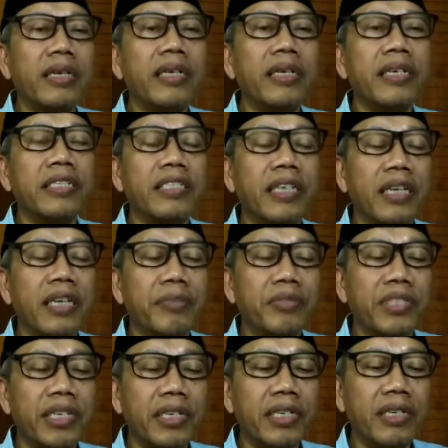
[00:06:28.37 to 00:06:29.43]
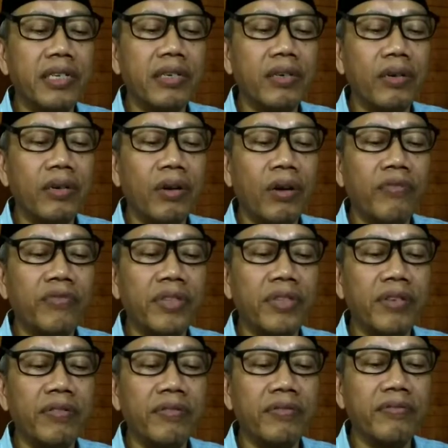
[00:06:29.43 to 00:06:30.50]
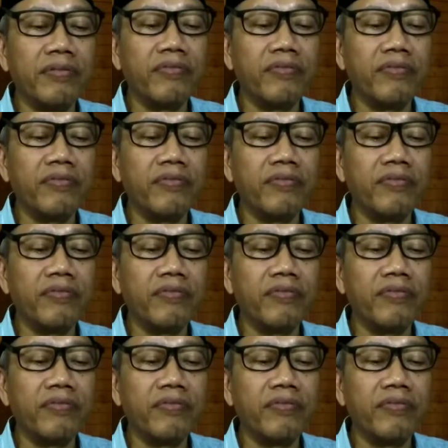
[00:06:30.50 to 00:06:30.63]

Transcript: description of the